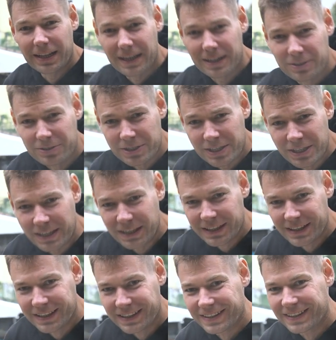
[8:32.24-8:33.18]
redaktorze?
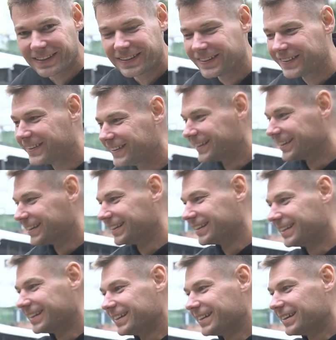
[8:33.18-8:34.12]
A bez styczki
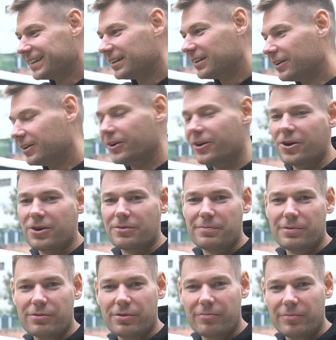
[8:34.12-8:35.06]
byłoby nudne? Oj,
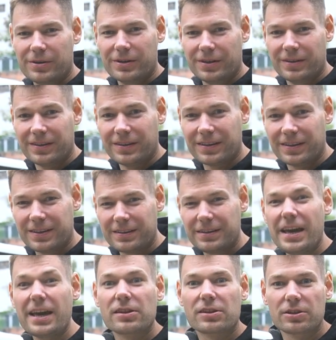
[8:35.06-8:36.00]
byłoby.
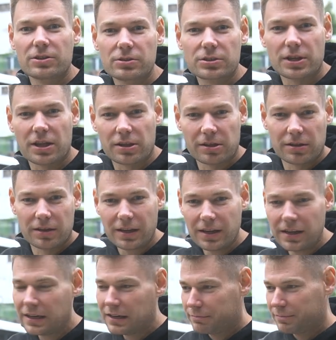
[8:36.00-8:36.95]
Jest, już jest.
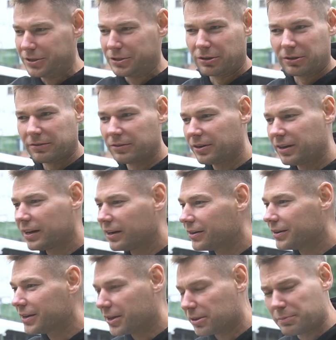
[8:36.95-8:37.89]
Miesiąc
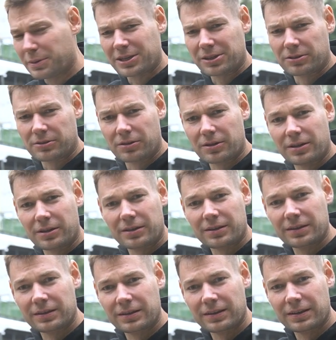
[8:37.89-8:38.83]
wolnego jest bardzo nudny
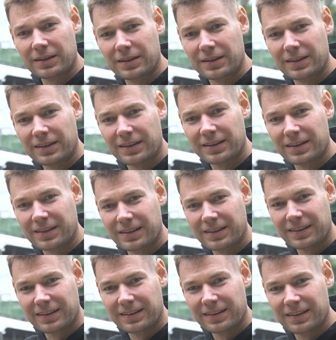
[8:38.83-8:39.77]

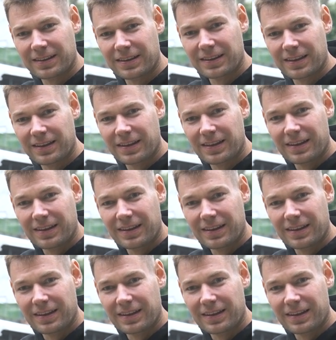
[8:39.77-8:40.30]
to